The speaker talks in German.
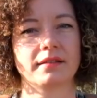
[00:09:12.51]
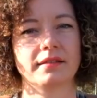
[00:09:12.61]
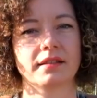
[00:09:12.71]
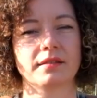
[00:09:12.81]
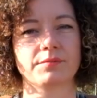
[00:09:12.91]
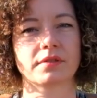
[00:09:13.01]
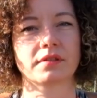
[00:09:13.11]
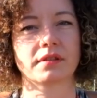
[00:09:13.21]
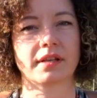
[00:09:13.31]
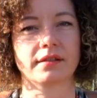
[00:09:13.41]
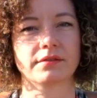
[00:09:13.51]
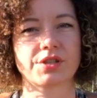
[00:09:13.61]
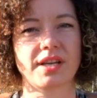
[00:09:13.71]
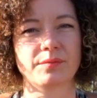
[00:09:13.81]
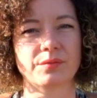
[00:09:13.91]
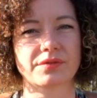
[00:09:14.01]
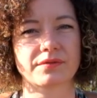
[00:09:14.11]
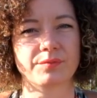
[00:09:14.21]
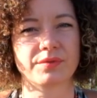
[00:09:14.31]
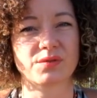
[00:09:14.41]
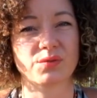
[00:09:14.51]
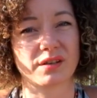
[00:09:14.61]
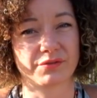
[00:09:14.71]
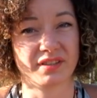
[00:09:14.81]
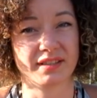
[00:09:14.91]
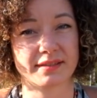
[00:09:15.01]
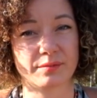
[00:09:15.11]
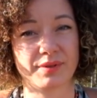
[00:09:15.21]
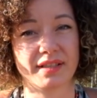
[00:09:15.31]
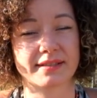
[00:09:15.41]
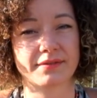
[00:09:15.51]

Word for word: Dinge, die man klar unterscheiden muss in Bezug auf die Liste Pilz.